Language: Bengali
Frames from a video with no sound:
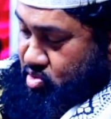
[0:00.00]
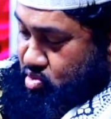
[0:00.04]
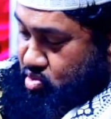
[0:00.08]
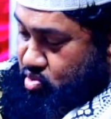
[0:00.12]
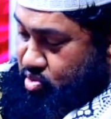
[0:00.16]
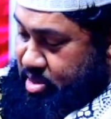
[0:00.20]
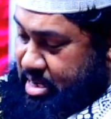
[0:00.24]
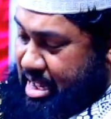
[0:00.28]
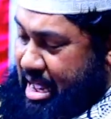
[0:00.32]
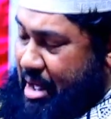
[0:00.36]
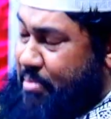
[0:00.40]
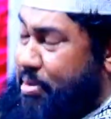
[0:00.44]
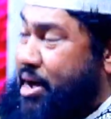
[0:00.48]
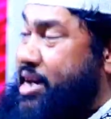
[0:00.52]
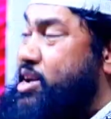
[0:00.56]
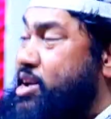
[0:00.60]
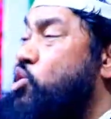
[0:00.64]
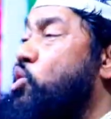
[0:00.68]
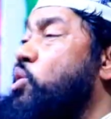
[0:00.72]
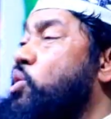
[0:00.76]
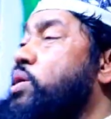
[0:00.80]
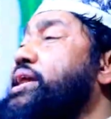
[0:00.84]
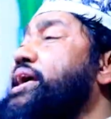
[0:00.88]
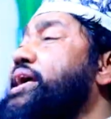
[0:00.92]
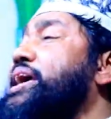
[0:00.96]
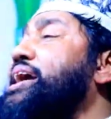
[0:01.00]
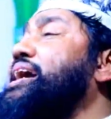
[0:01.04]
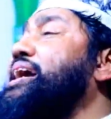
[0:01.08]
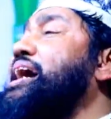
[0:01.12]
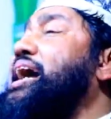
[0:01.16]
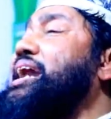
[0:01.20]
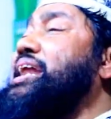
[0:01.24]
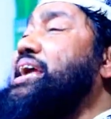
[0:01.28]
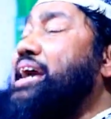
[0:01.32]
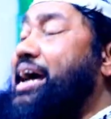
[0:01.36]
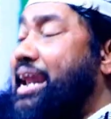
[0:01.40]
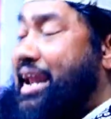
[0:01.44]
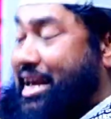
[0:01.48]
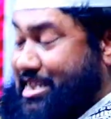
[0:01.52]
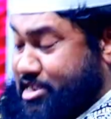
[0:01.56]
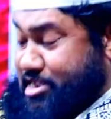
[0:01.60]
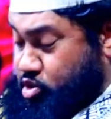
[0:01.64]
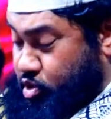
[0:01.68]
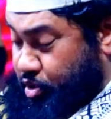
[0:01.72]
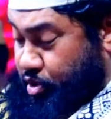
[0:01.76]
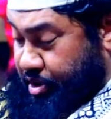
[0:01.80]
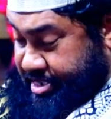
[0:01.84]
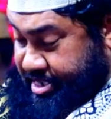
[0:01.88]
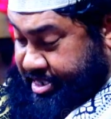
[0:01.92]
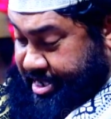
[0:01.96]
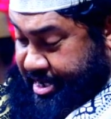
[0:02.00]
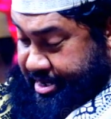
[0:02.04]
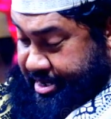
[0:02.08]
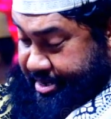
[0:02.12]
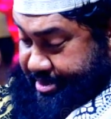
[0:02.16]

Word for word: উনি আমাকে অনেক গালি গালাজ করেছেন